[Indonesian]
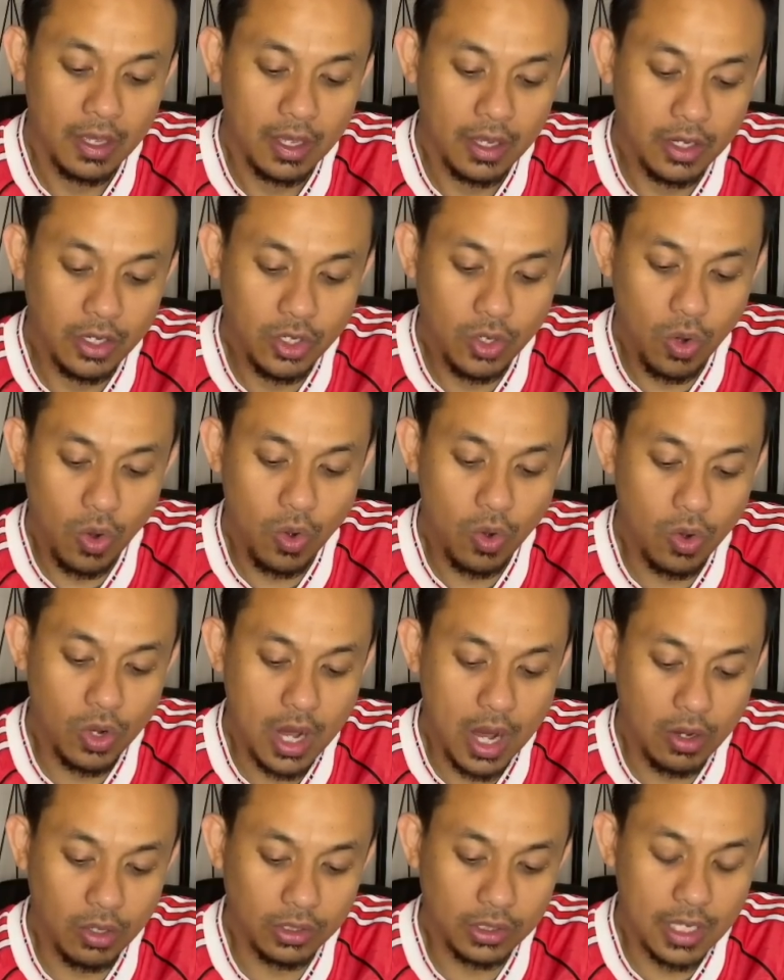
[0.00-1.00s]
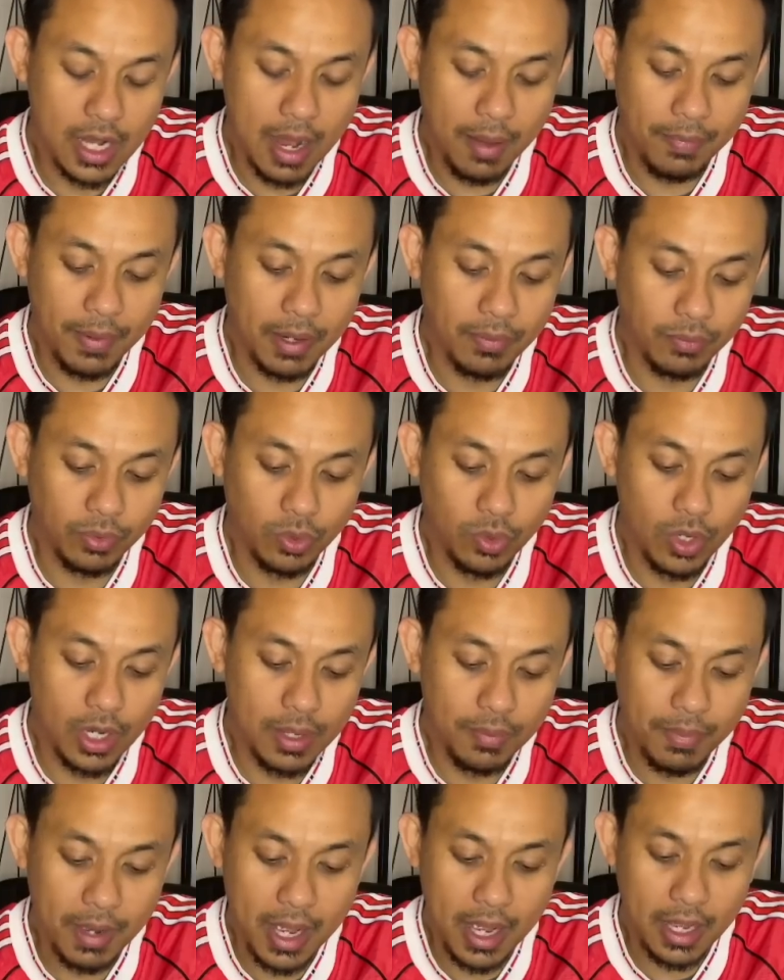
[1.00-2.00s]
Diogo Dalot 85
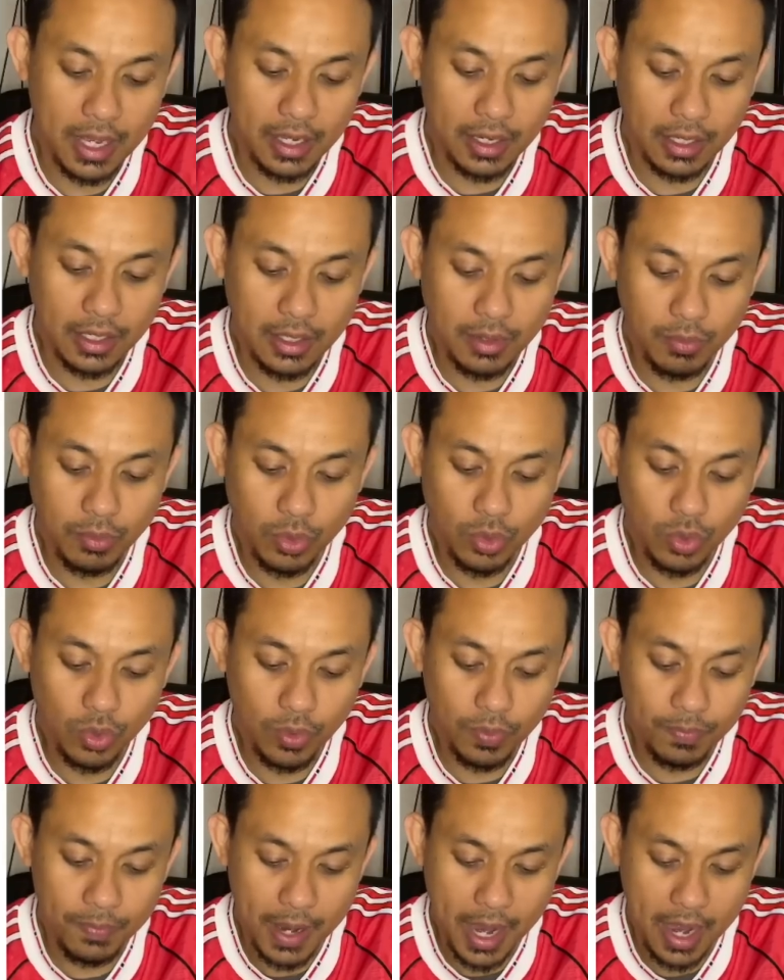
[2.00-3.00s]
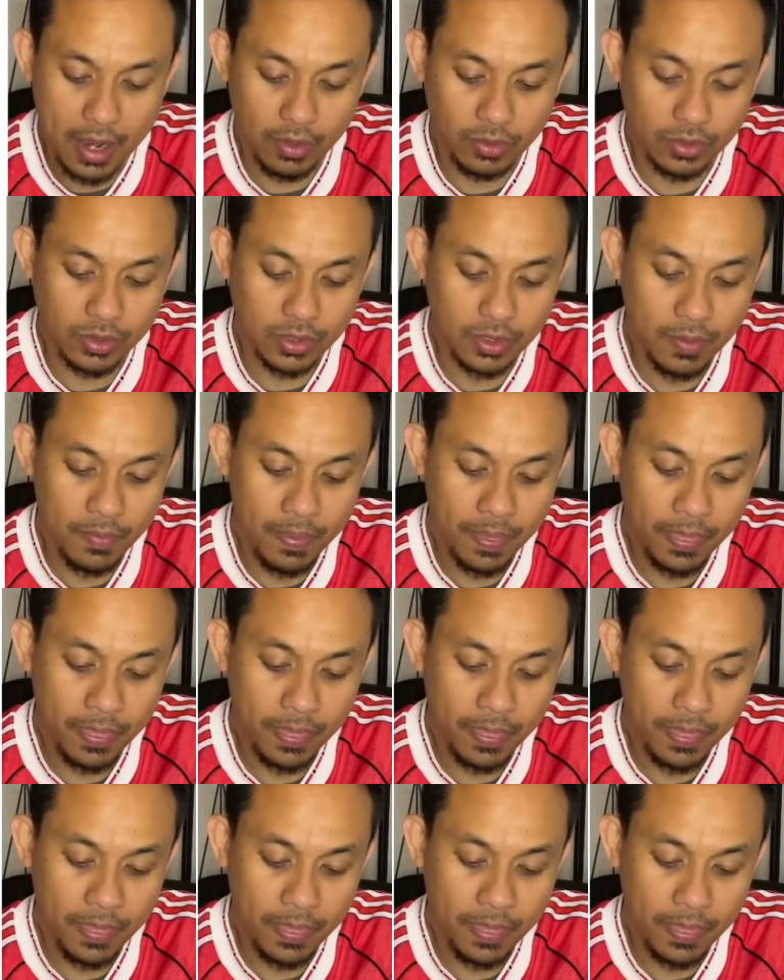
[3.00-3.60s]
ribu pound.